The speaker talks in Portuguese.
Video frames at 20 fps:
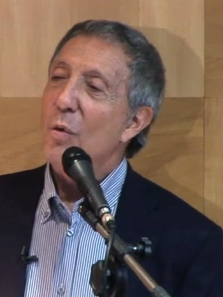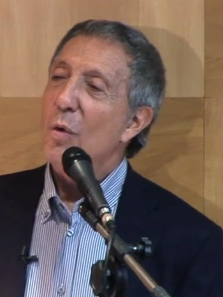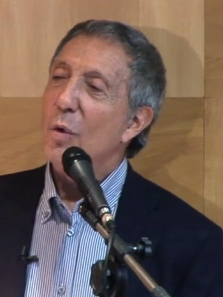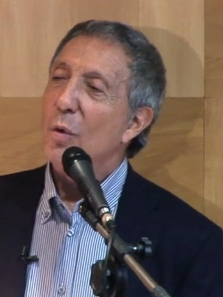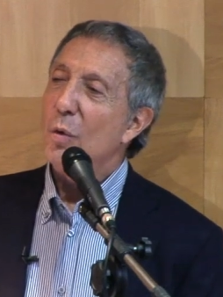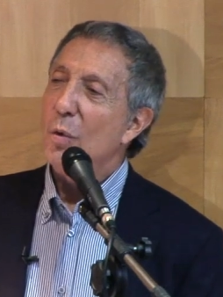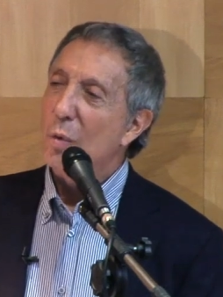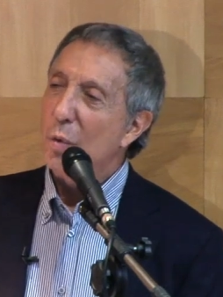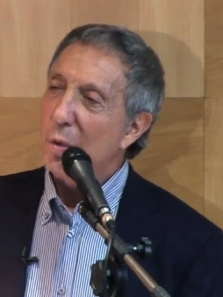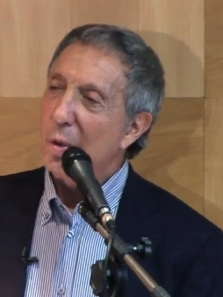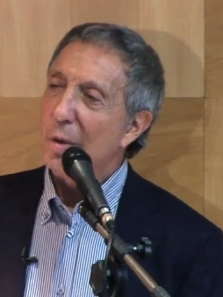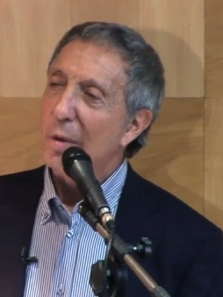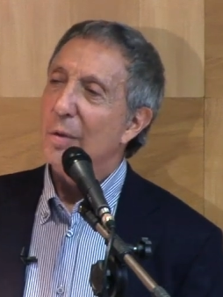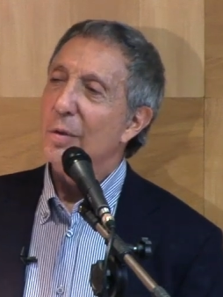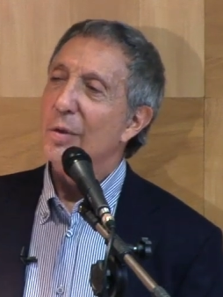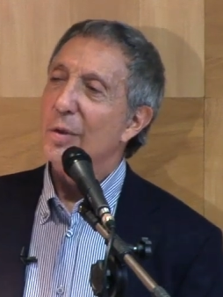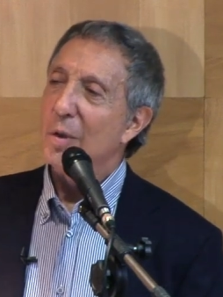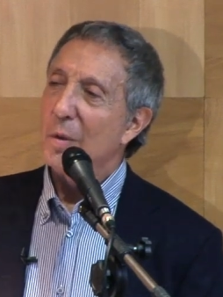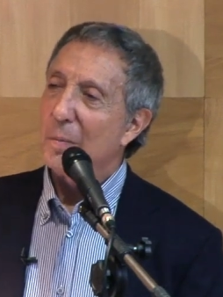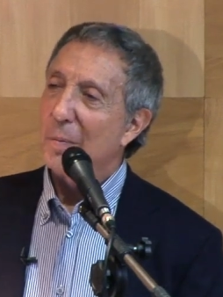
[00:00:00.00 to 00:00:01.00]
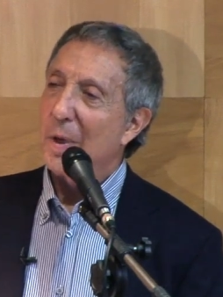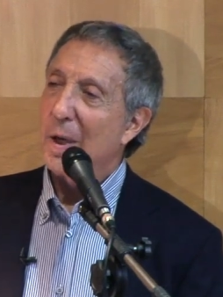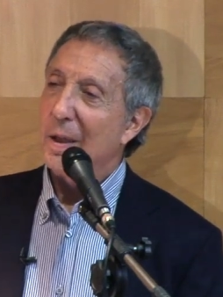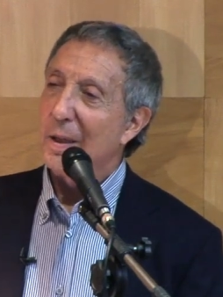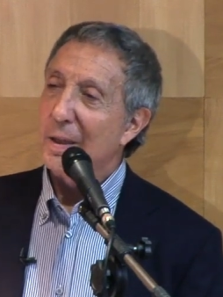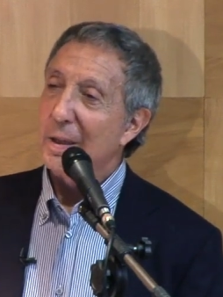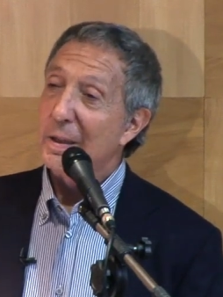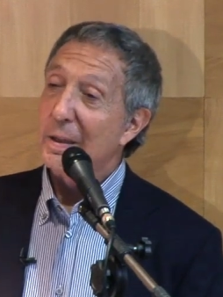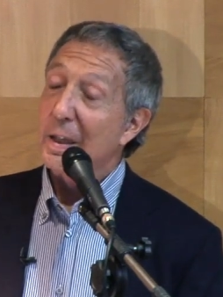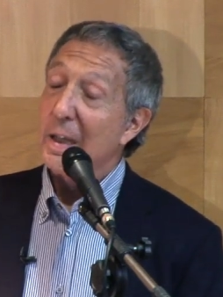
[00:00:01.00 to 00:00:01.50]
orgulho do seu
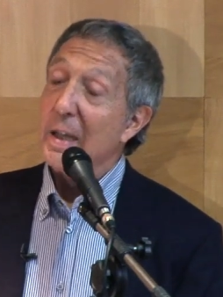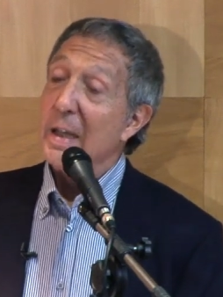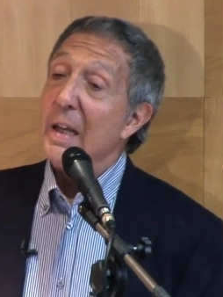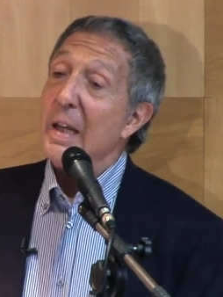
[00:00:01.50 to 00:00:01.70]
país.